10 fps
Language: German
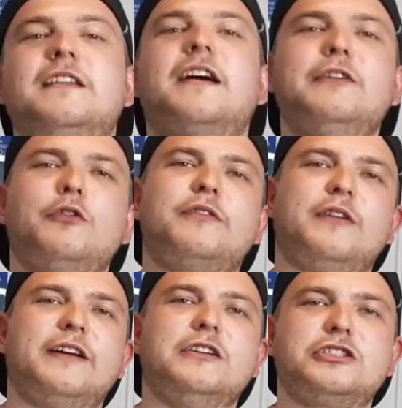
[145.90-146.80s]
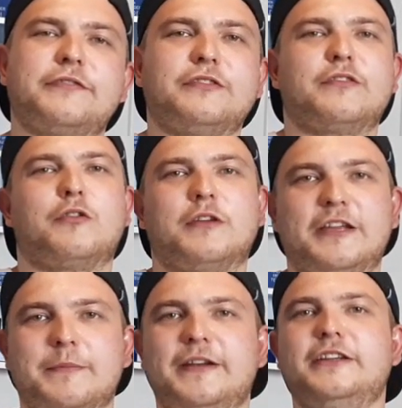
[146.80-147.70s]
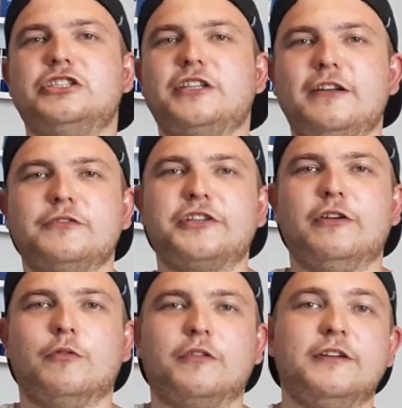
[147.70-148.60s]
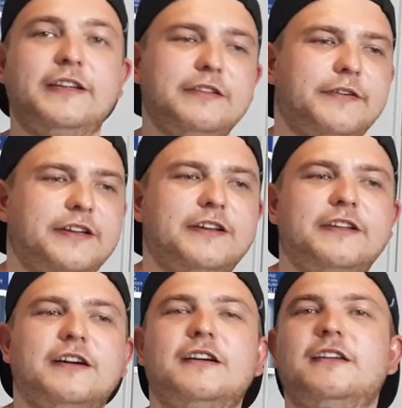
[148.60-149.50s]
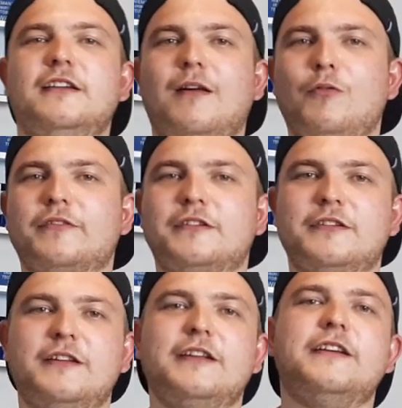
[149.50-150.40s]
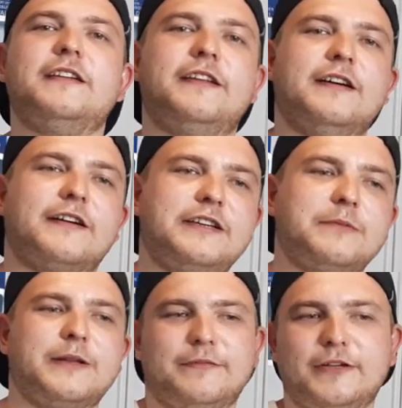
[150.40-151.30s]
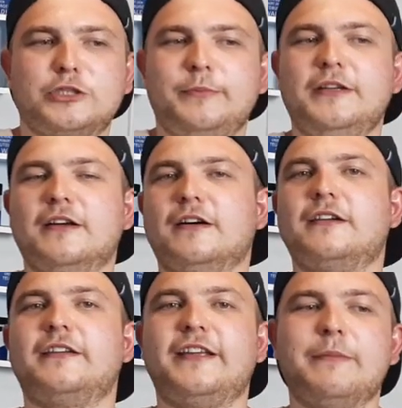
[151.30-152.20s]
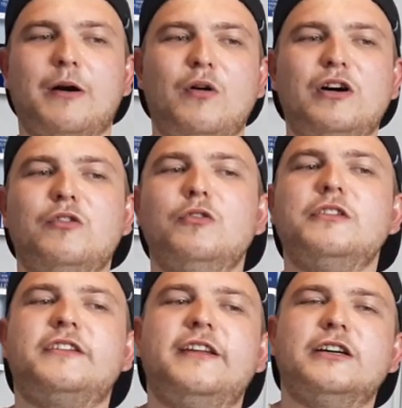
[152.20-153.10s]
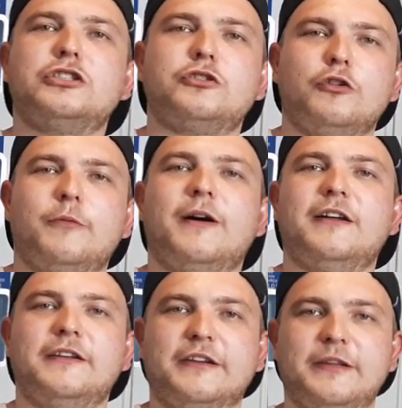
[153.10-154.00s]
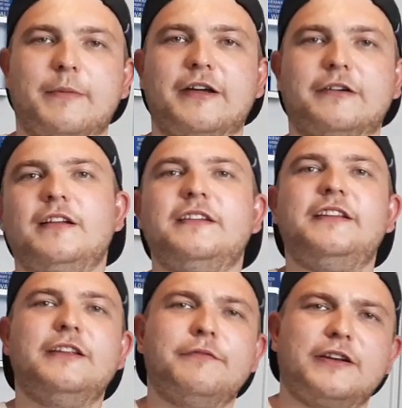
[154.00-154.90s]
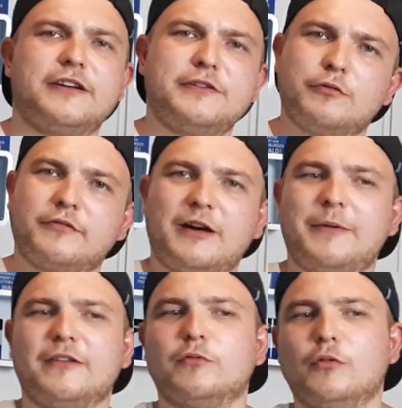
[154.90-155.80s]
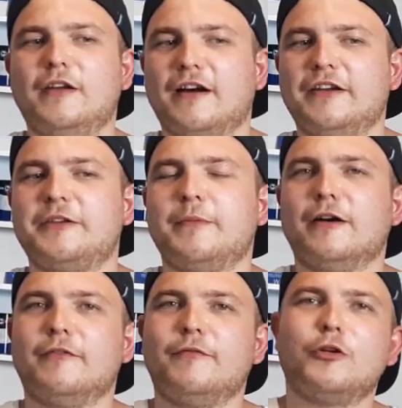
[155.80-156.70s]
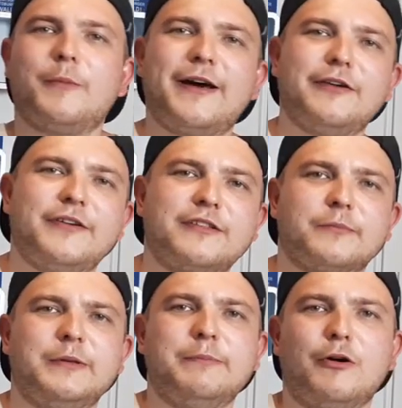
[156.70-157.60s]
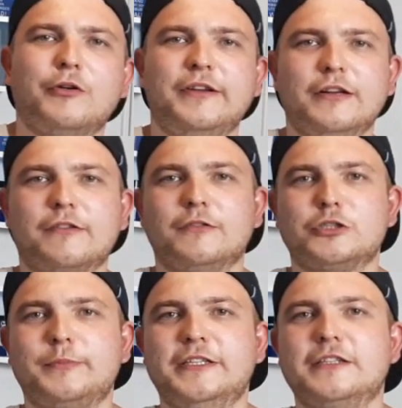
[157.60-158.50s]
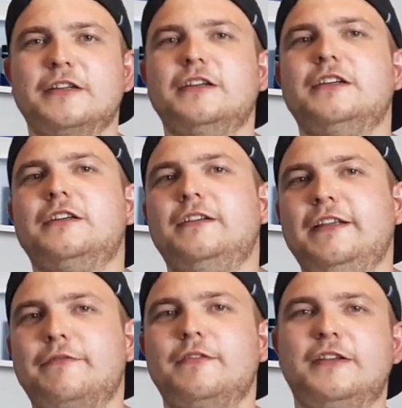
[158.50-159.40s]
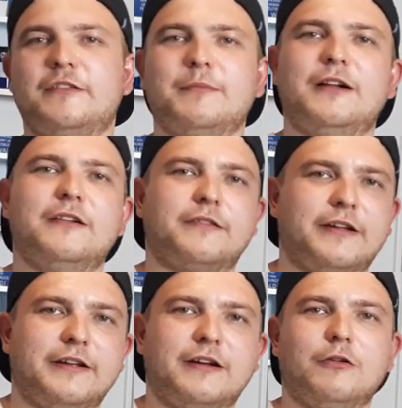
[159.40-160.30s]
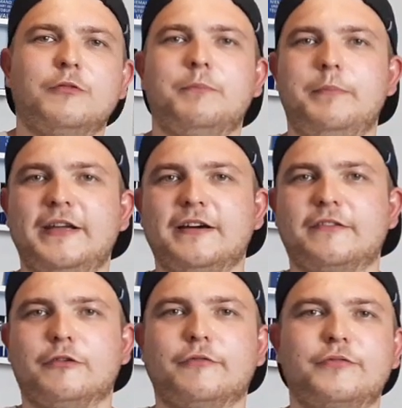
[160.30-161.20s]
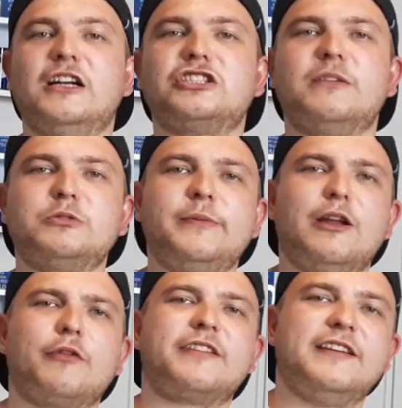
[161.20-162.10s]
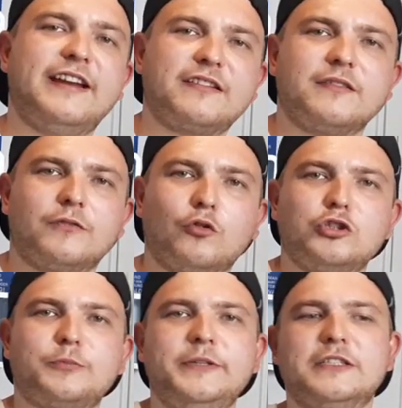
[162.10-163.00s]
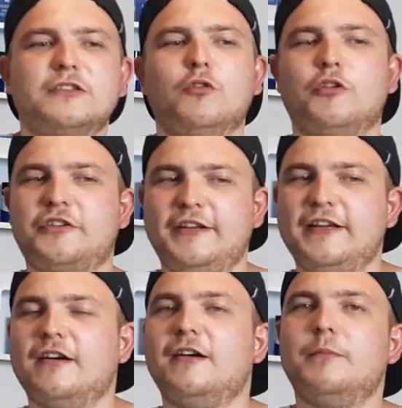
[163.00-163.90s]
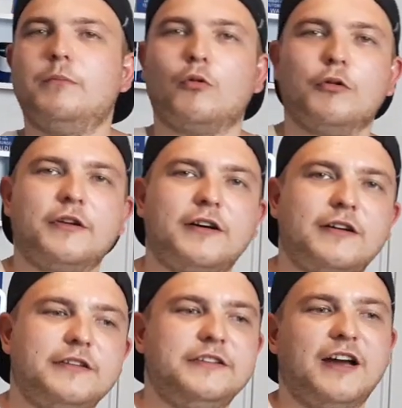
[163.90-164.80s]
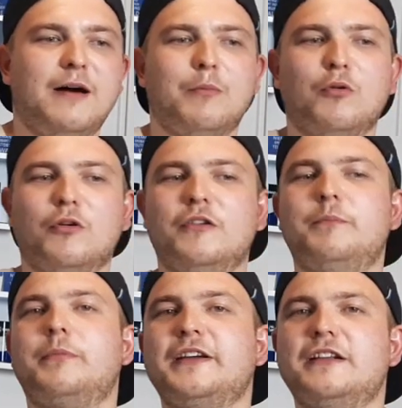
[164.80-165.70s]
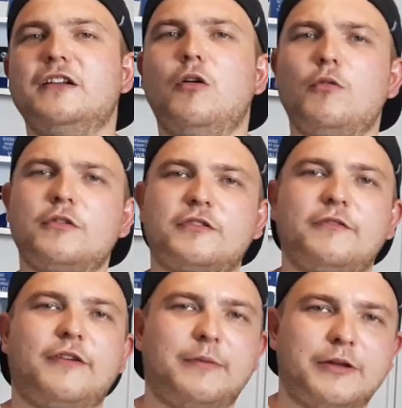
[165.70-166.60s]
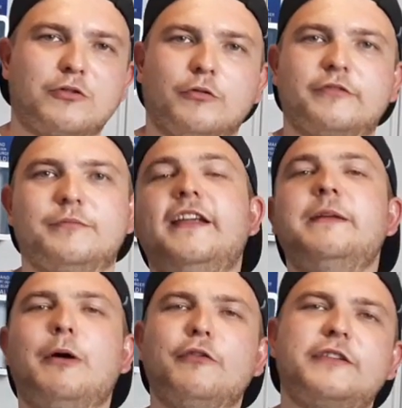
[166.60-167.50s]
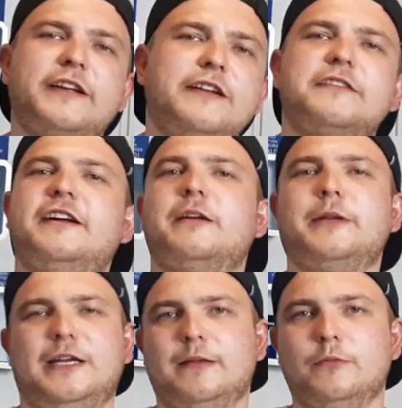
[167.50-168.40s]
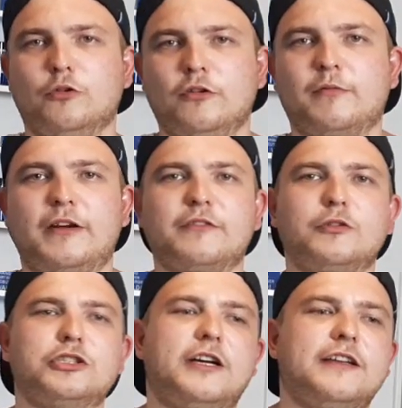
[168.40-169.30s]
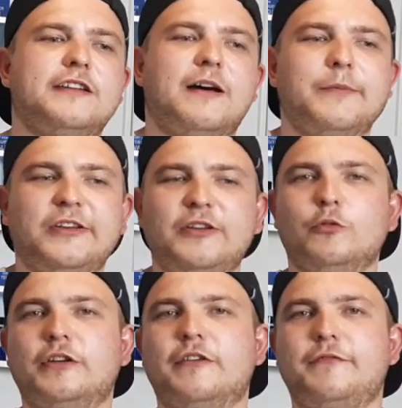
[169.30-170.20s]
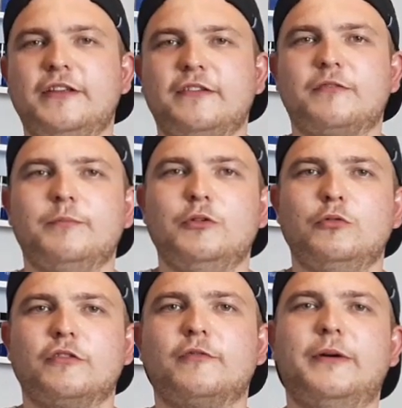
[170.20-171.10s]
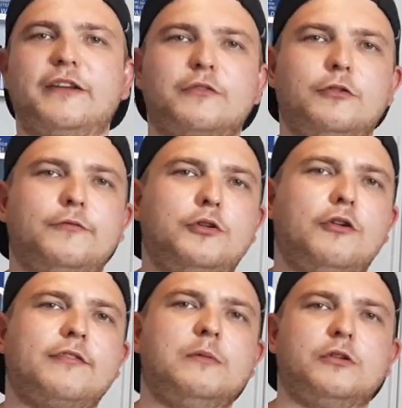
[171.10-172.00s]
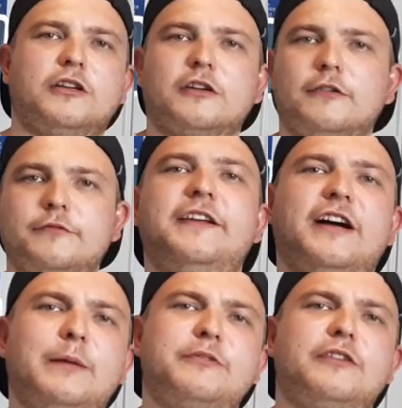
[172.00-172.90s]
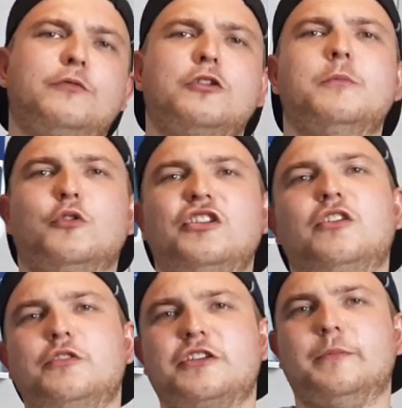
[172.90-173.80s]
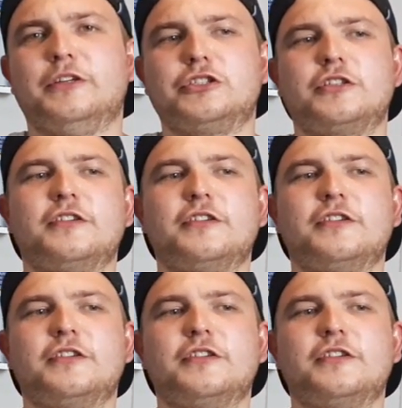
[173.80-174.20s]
drei Neuzugänge schafften das auch gleich mal in die Startaufstellung. Linksverteidiger Lausen, der rechte Mittelfeldspieler Gebauer und der Stürmer Niemeyer. Die Innenverteidigung sah man so lange nicht mehr. Wo normalerweise Pieper und Nielsen spielt, liefen diesmal Seiger und Behrens aus. Als Stammspieler aus der letzten Saison spielten Ortega, Brunner, Jabo, Friedel und Fabian Kloß. In die Pause ging es leider mit einem 0 zu 1 Rückstand, da Amenido in der 40. Minute zum 1-0 für die Osnabrücker traf. In der Halbzeit wurde munter durchgemischt.